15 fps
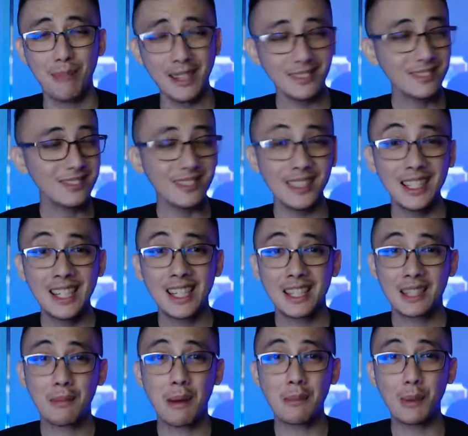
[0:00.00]
But
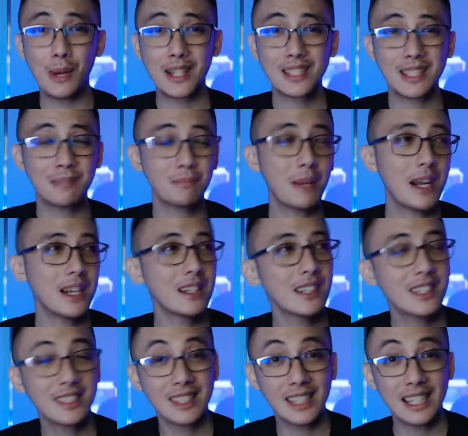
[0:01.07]
I still
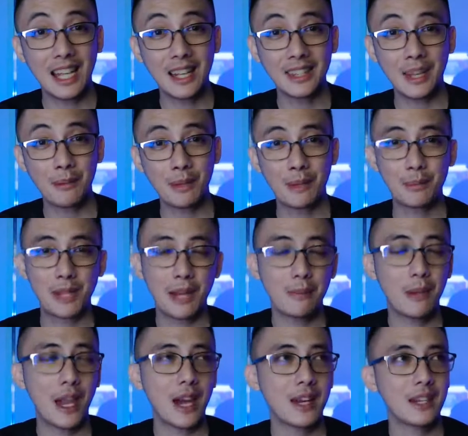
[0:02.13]
have to go back to
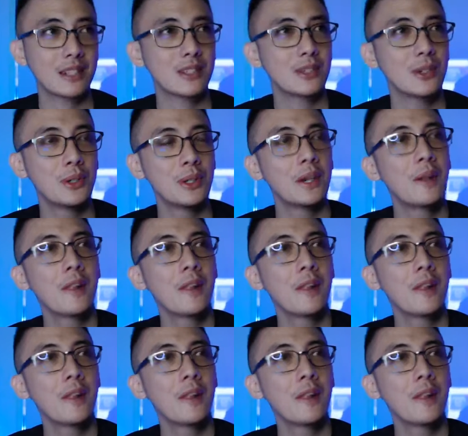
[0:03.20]
reality. Wala eh.